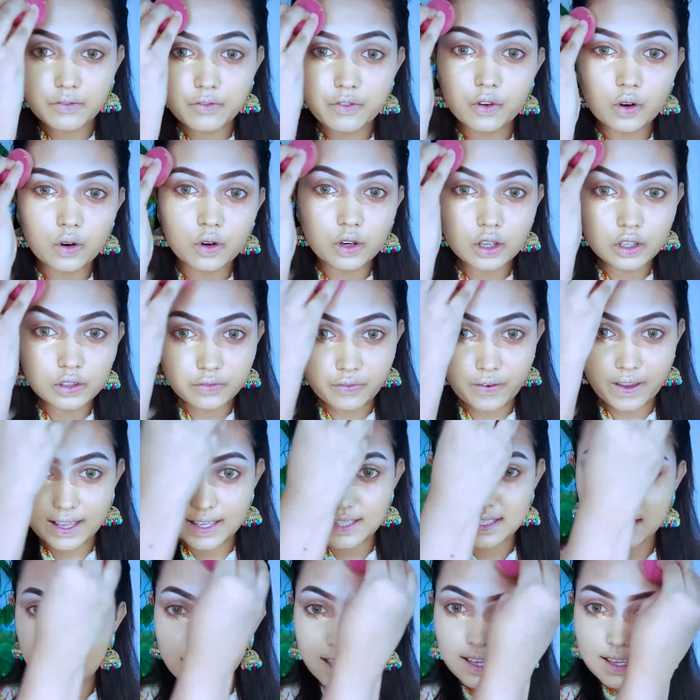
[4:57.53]
আমার ফুল
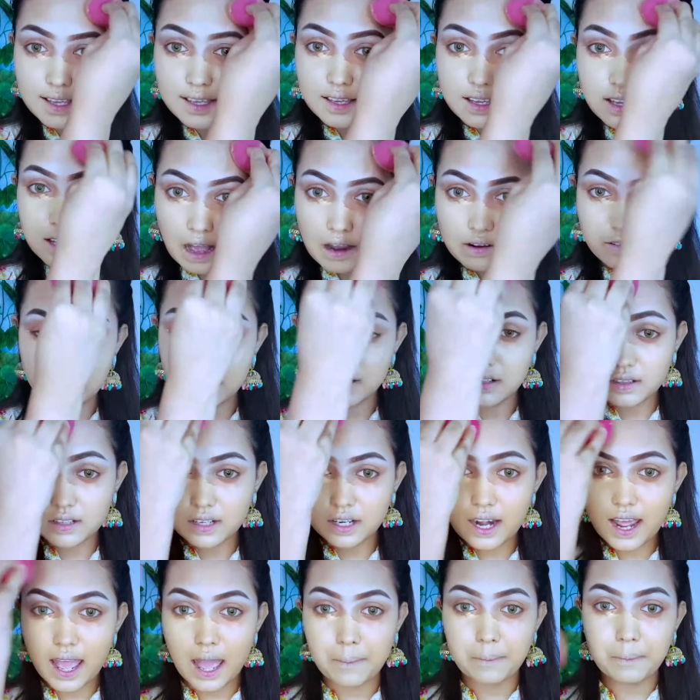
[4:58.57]
ফেসে
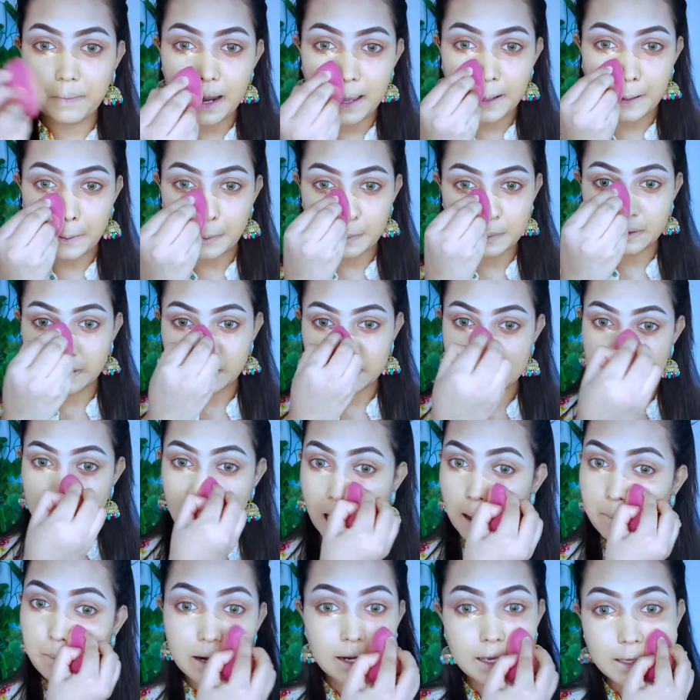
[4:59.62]
ফাউন্ডেশনটা অ্যাপ্লাই
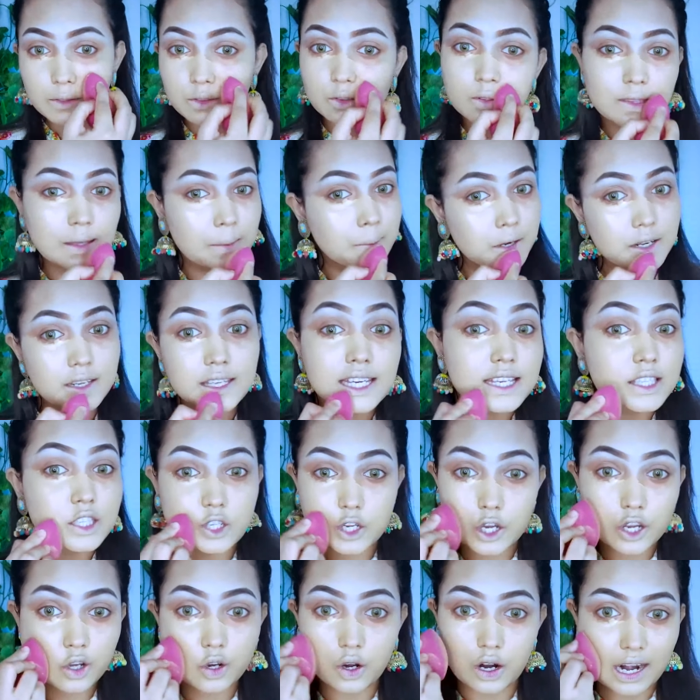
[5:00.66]
করতেছে আমার কিন্তু তেমন
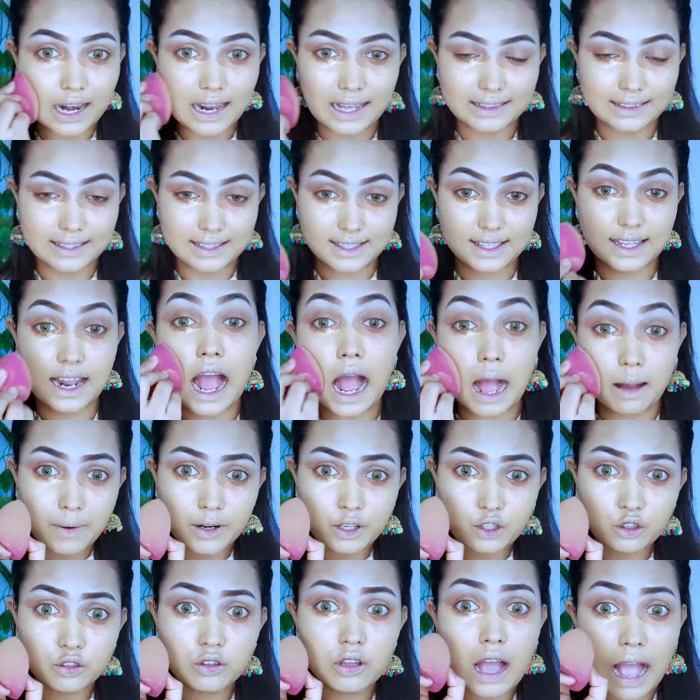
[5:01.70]
কিছুই করা লাগতেছে না
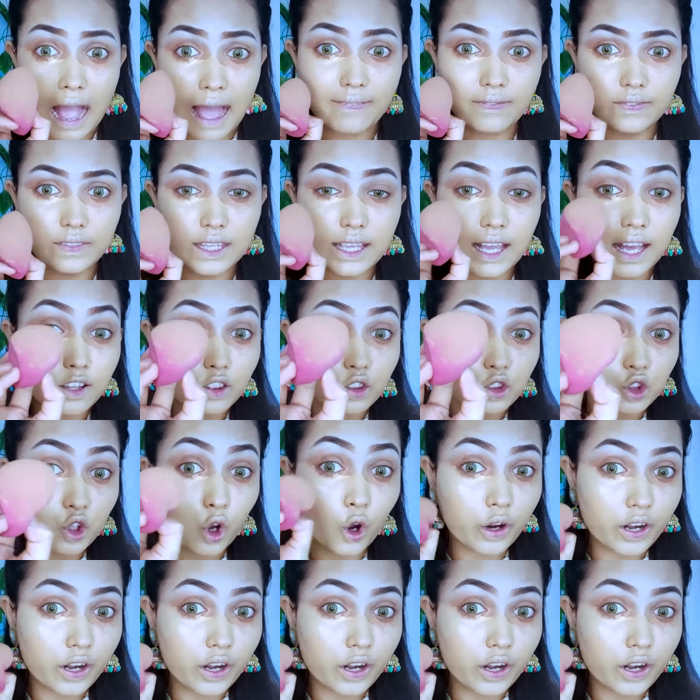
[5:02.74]
আমার শুধু হাত দিয়া